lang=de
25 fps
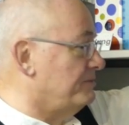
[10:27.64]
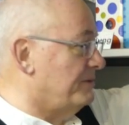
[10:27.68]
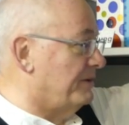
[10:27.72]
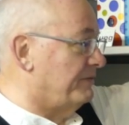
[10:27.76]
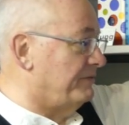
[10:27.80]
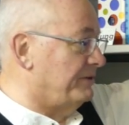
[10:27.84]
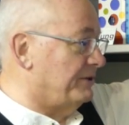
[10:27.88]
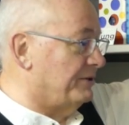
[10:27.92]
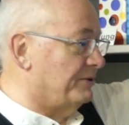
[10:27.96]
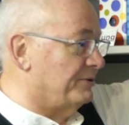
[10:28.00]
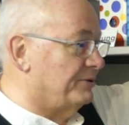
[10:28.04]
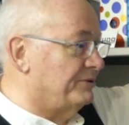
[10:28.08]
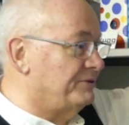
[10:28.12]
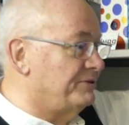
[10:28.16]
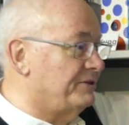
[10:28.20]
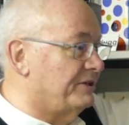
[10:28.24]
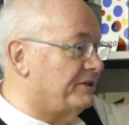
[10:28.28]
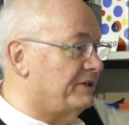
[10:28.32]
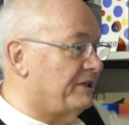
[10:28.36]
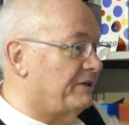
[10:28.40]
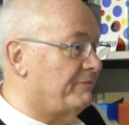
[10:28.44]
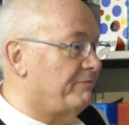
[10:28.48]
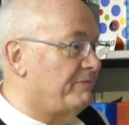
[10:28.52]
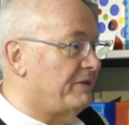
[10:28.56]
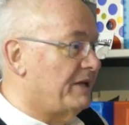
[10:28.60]
mal wieder
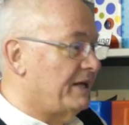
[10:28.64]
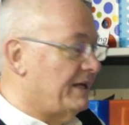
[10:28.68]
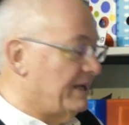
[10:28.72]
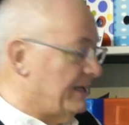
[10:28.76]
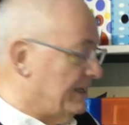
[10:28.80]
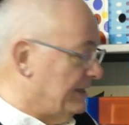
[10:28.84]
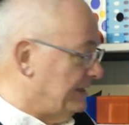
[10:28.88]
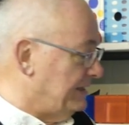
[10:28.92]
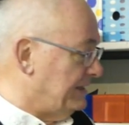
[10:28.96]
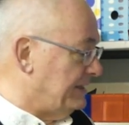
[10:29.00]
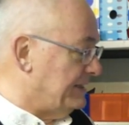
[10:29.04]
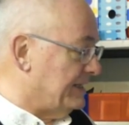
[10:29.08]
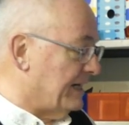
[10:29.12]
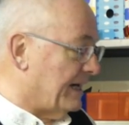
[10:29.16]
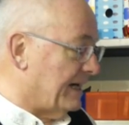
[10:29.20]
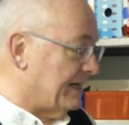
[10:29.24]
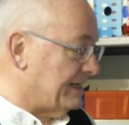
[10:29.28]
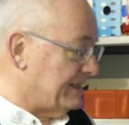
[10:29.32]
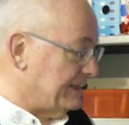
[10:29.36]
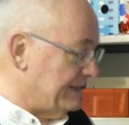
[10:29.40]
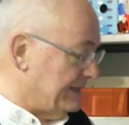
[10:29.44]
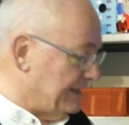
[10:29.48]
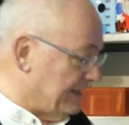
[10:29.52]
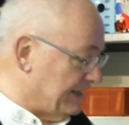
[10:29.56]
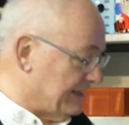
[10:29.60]
runternehmen, die
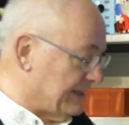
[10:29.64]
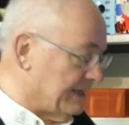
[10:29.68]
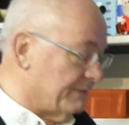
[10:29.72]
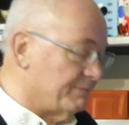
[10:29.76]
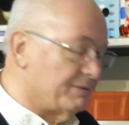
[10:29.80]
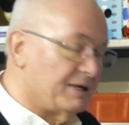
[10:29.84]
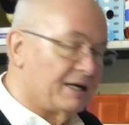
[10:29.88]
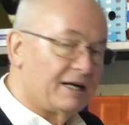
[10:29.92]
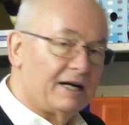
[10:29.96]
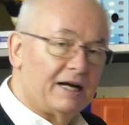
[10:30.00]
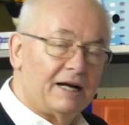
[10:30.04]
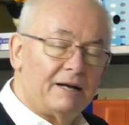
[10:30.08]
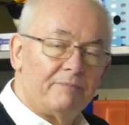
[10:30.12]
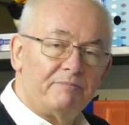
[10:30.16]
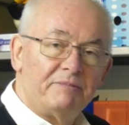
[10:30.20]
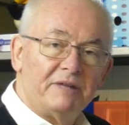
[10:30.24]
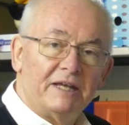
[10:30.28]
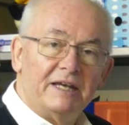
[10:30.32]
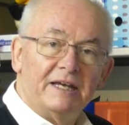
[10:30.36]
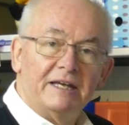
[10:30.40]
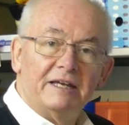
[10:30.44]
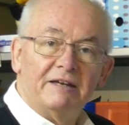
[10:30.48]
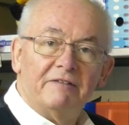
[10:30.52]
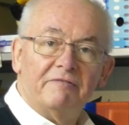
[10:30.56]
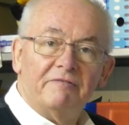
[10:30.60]
Daten der Kamera
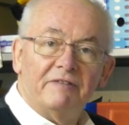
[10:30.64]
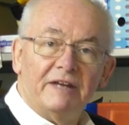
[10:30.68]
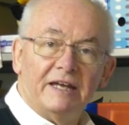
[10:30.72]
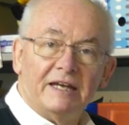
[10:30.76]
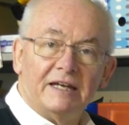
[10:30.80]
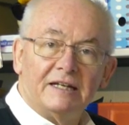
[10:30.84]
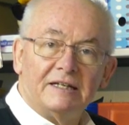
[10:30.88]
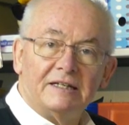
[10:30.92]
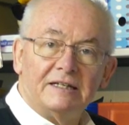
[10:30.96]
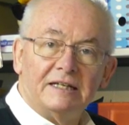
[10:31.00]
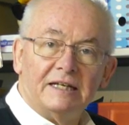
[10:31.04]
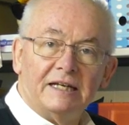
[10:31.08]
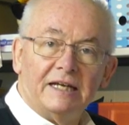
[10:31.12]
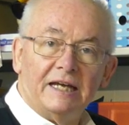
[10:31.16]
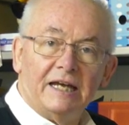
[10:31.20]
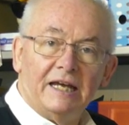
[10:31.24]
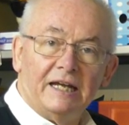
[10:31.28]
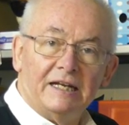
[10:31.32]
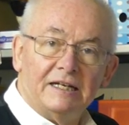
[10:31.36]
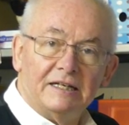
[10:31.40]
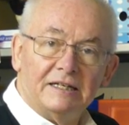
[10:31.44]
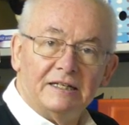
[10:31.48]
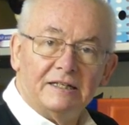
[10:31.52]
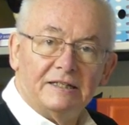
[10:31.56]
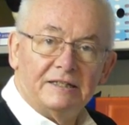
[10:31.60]
werden
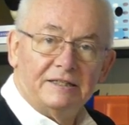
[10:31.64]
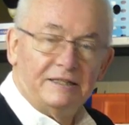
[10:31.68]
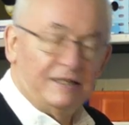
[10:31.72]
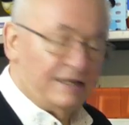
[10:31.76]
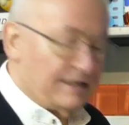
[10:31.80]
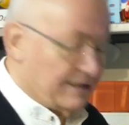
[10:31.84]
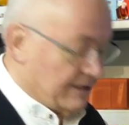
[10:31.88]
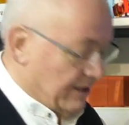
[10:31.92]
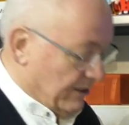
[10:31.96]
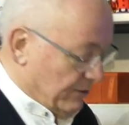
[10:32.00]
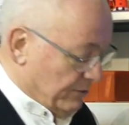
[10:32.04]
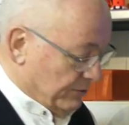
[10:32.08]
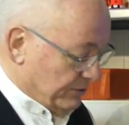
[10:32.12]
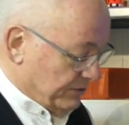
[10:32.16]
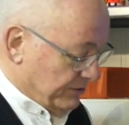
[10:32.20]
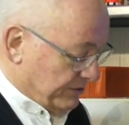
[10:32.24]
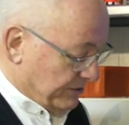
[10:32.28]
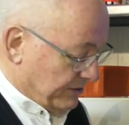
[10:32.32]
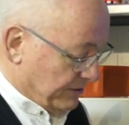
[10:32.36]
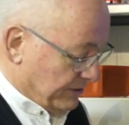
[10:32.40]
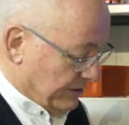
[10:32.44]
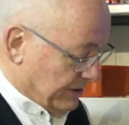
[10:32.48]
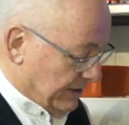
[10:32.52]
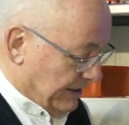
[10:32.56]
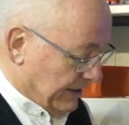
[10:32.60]
in die
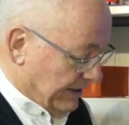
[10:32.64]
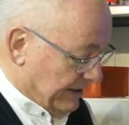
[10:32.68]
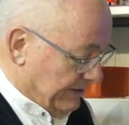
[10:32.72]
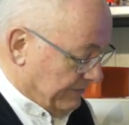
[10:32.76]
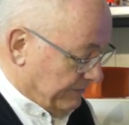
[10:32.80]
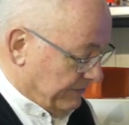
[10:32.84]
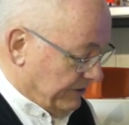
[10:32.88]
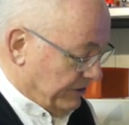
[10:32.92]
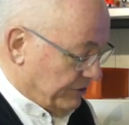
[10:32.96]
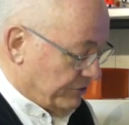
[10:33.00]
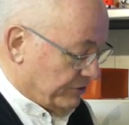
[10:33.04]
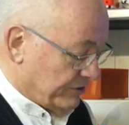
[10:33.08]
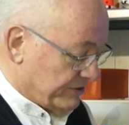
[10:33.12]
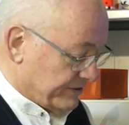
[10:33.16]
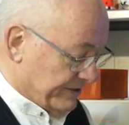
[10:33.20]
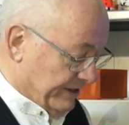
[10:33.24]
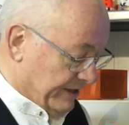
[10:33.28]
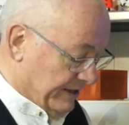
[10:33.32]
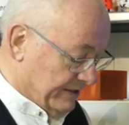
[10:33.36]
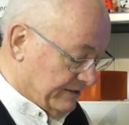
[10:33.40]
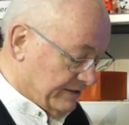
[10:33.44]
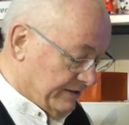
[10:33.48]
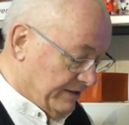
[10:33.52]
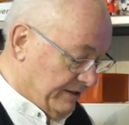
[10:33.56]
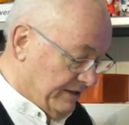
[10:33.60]
Cloud geladen, wie ich schon
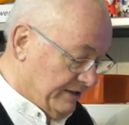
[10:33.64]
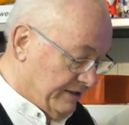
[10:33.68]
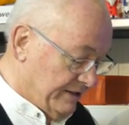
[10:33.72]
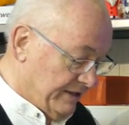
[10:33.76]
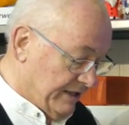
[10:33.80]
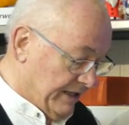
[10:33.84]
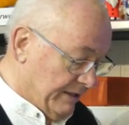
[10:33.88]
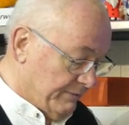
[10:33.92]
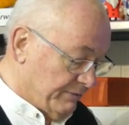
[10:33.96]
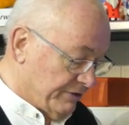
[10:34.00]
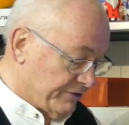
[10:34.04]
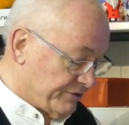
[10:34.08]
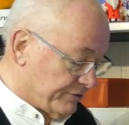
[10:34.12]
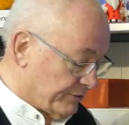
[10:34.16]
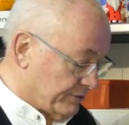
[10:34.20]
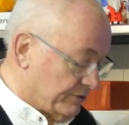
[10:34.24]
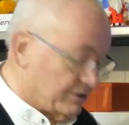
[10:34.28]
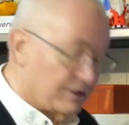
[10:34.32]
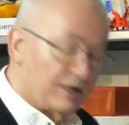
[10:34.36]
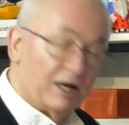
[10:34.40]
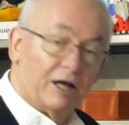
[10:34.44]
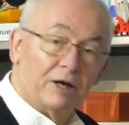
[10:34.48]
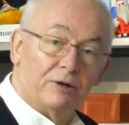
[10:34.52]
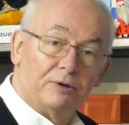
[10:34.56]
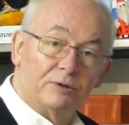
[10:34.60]
sagte, in die Amazon
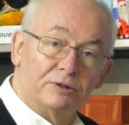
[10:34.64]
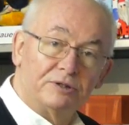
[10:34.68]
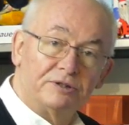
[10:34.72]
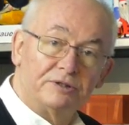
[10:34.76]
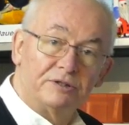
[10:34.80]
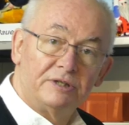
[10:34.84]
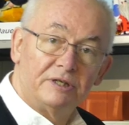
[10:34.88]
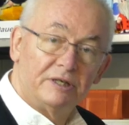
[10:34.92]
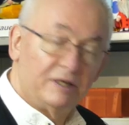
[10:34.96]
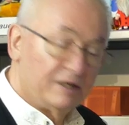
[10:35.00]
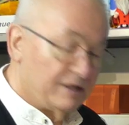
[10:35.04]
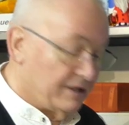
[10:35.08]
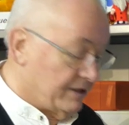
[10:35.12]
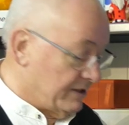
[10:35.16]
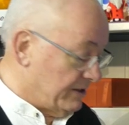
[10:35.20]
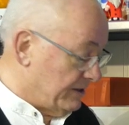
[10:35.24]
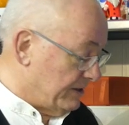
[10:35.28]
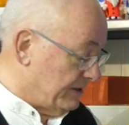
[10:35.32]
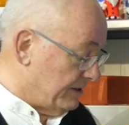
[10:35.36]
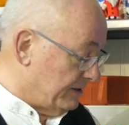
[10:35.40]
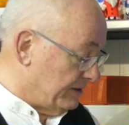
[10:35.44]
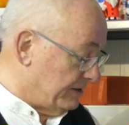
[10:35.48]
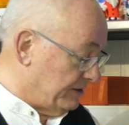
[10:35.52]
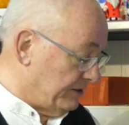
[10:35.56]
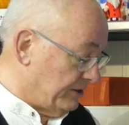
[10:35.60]
Cloud,
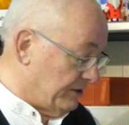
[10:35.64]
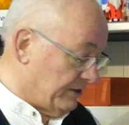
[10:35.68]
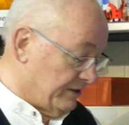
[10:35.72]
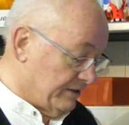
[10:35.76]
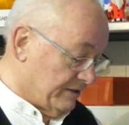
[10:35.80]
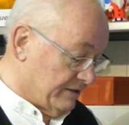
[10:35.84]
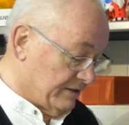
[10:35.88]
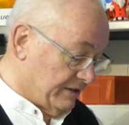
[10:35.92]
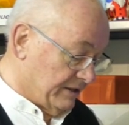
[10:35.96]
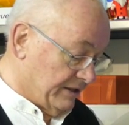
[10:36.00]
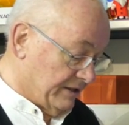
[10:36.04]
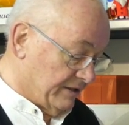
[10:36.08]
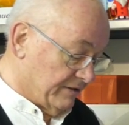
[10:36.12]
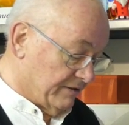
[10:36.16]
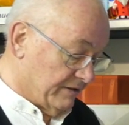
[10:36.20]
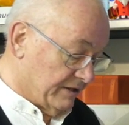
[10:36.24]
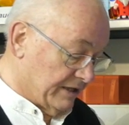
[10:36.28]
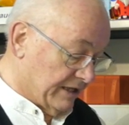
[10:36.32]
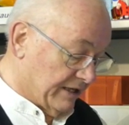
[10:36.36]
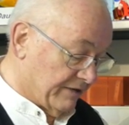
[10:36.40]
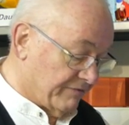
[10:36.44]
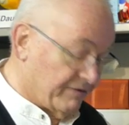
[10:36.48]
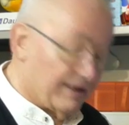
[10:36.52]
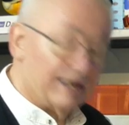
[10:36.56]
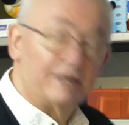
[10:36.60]
äh, die in,
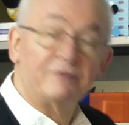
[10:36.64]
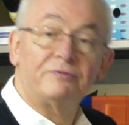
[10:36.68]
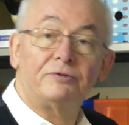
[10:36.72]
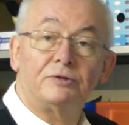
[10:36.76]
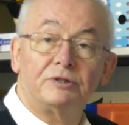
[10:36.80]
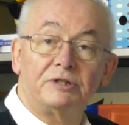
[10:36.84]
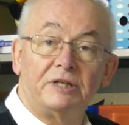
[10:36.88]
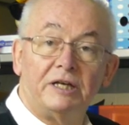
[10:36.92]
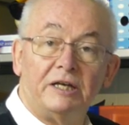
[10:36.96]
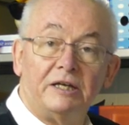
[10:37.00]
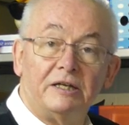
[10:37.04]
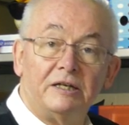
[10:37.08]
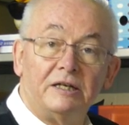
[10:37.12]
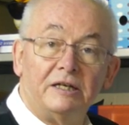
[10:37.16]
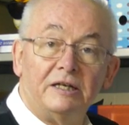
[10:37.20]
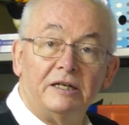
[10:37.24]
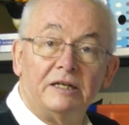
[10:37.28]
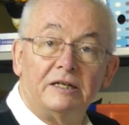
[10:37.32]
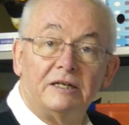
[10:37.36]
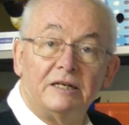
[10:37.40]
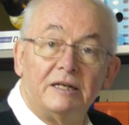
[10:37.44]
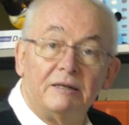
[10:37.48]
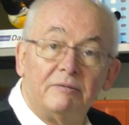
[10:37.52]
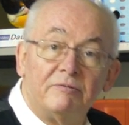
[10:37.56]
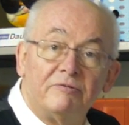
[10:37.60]
nach Frankfurt gehen, die
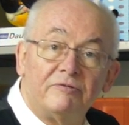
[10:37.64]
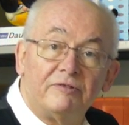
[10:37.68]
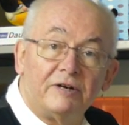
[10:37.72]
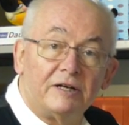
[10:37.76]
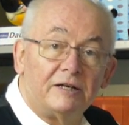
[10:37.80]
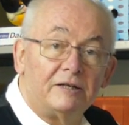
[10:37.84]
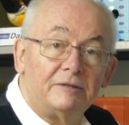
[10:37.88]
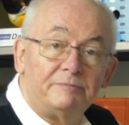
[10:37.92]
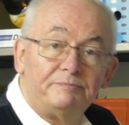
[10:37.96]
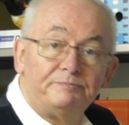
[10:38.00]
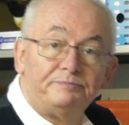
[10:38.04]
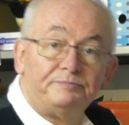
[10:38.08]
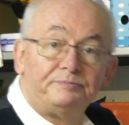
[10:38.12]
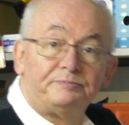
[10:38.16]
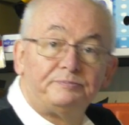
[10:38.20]
in dem Falle